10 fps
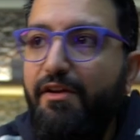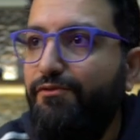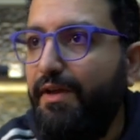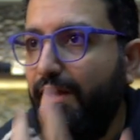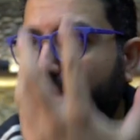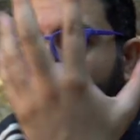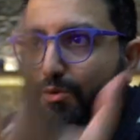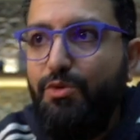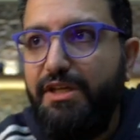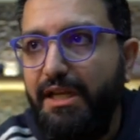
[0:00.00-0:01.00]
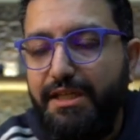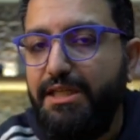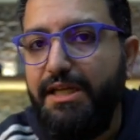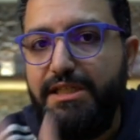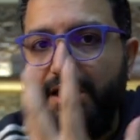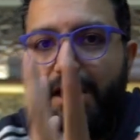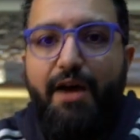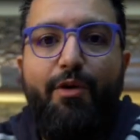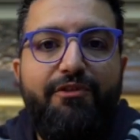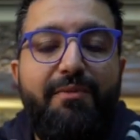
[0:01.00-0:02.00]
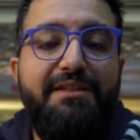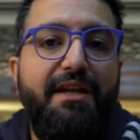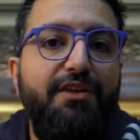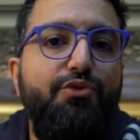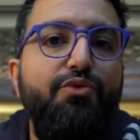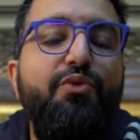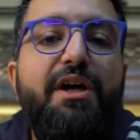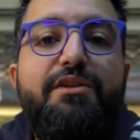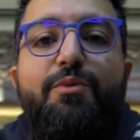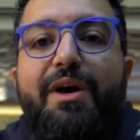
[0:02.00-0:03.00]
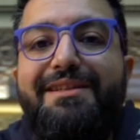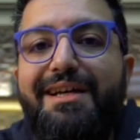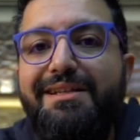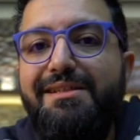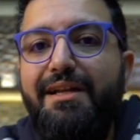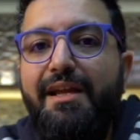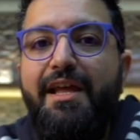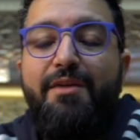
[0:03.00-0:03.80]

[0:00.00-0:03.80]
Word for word: فراح يكون كله شاشه الحواف مالته راح تكون وايد وايد اصغر